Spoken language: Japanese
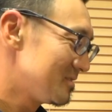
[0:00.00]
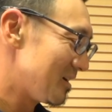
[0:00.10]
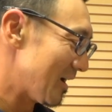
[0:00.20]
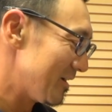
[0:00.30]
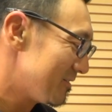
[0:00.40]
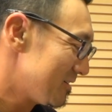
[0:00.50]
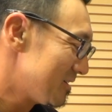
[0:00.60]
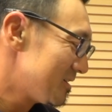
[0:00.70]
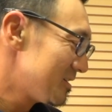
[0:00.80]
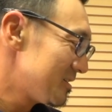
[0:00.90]
はい。
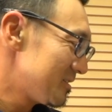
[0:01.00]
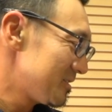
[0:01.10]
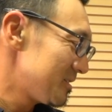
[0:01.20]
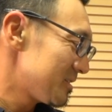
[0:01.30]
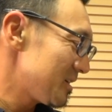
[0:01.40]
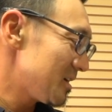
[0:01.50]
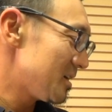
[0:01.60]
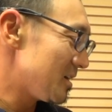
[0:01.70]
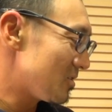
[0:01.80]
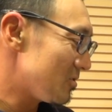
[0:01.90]

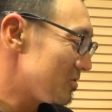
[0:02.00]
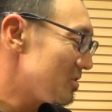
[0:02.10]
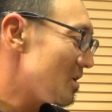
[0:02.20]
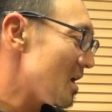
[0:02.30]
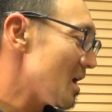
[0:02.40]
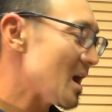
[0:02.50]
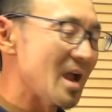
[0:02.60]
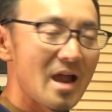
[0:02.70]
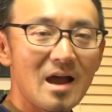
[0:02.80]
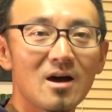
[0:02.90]
で、えー、今度、
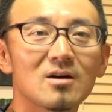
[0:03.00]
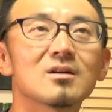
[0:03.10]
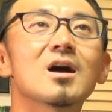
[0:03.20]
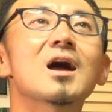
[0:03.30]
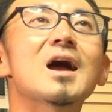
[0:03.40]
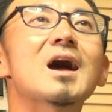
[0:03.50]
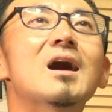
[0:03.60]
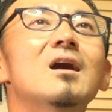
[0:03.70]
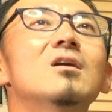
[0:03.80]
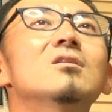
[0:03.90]
how,
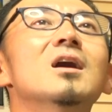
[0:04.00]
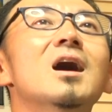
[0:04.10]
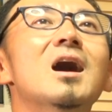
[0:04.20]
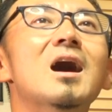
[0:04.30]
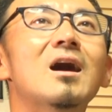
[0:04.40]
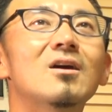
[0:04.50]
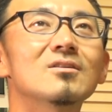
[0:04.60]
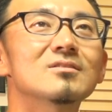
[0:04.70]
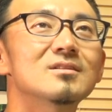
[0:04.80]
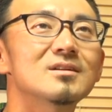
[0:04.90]
how,
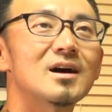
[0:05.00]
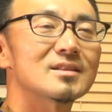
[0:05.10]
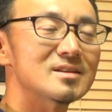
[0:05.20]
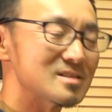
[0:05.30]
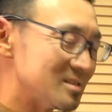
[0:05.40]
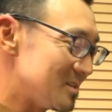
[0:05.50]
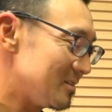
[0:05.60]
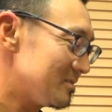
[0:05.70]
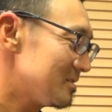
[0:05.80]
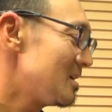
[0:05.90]
how 発展させてい
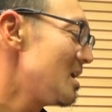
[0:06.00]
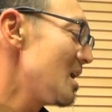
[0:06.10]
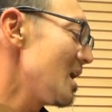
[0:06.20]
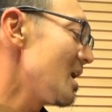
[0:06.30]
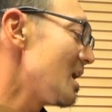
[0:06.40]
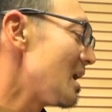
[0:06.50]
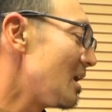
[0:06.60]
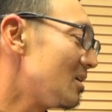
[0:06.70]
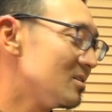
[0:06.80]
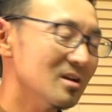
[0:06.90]
く。
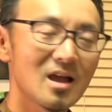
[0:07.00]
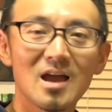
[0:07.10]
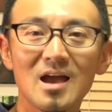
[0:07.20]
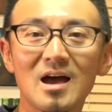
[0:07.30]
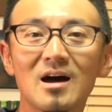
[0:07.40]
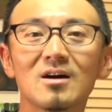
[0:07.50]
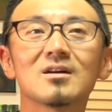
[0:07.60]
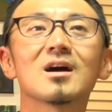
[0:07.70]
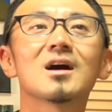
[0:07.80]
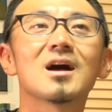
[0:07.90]
how, how,
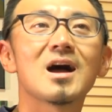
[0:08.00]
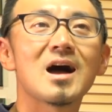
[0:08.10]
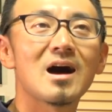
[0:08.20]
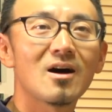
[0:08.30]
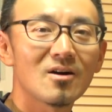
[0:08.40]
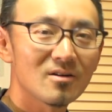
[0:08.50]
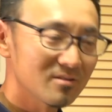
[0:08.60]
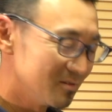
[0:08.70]
how